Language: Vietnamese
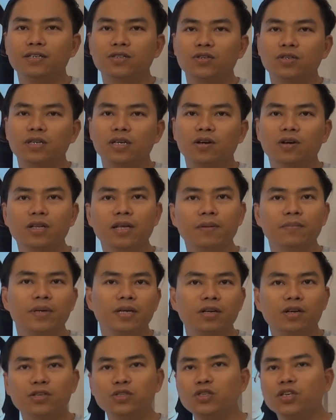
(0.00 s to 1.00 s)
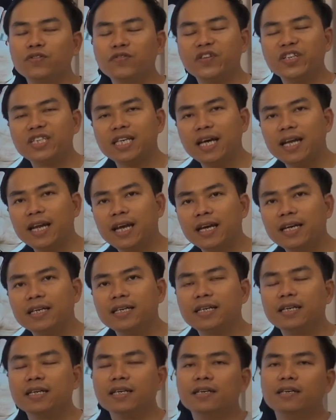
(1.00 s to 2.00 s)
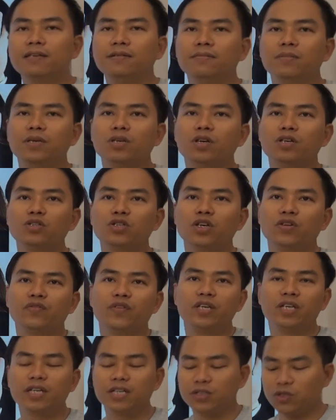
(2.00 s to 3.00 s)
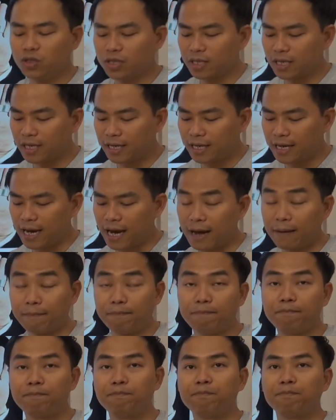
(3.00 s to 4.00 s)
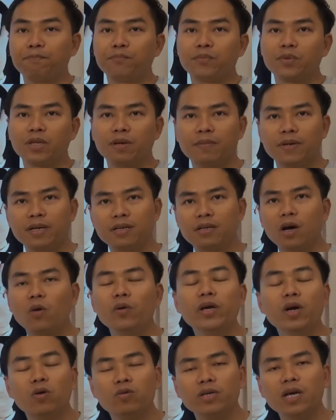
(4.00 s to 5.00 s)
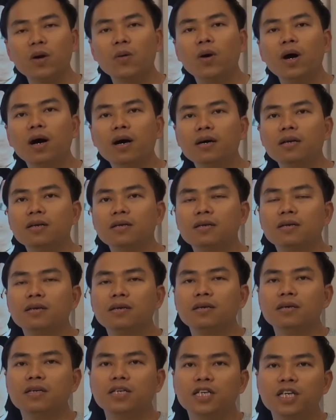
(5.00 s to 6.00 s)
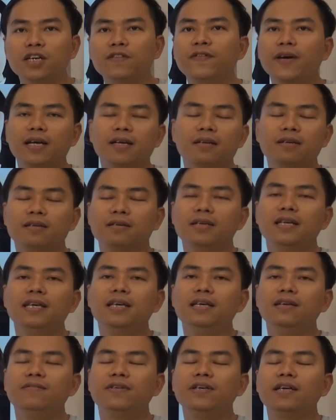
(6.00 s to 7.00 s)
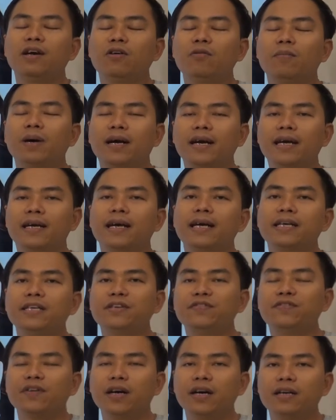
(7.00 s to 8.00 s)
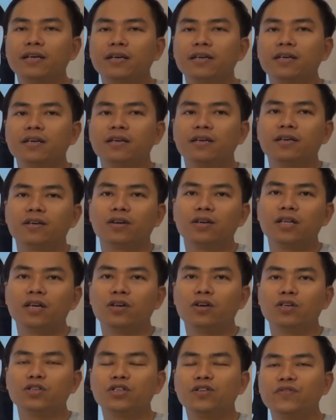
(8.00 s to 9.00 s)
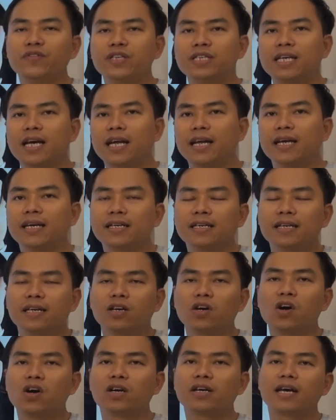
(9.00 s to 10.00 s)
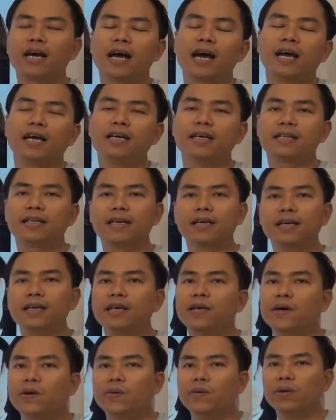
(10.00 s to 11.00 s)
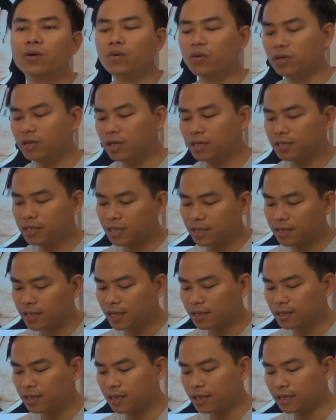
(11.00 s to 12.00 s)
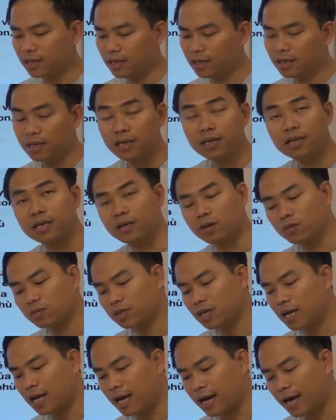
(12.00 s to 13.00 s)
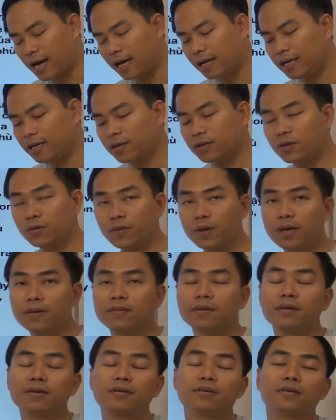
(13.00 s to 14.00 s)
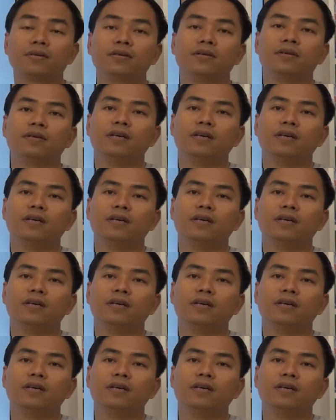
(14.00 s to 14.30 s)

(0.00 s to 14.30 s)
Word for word: à, rồi thì có thể mình nói chuyện về gia đình mình nói chuyện về những cái chuyện tình cảm để mình thấu hiểu nhau hơn người việt đi với nhau bằng cái cách như vậy có thể nói chuyện về gia đình này con cái này tình yêu này hôn nhân giới tính này thì cũng rất là hay đúng không